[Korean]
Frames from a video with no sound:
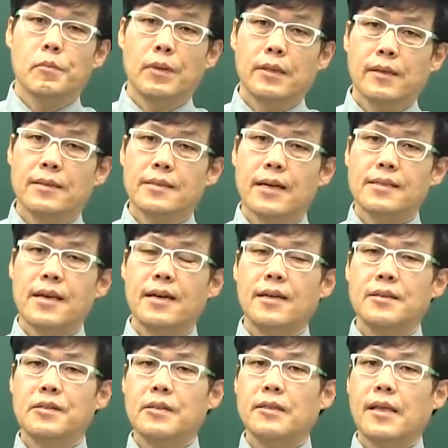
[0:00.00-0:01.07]
밑에 자세한
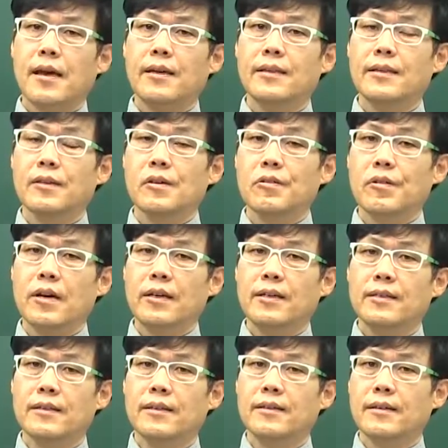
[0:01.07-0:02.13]
해설이 되어 있는
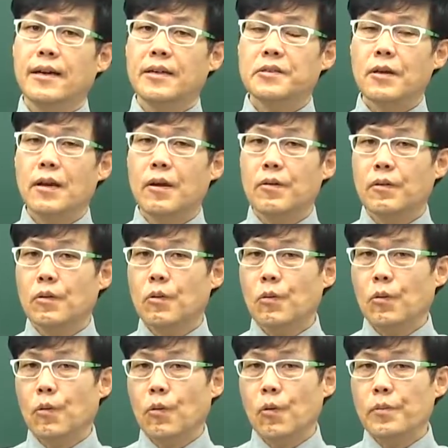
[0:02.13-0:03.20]
경우에는 그 해설 내용을
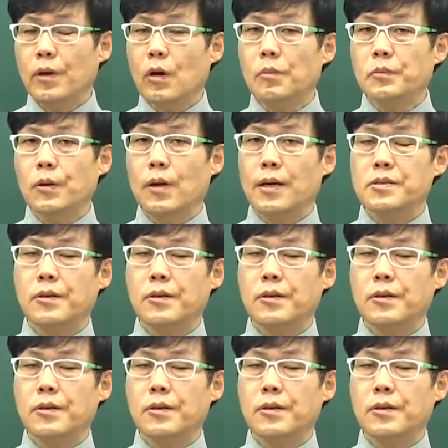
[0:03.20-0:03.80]
꼼꼼히 검토를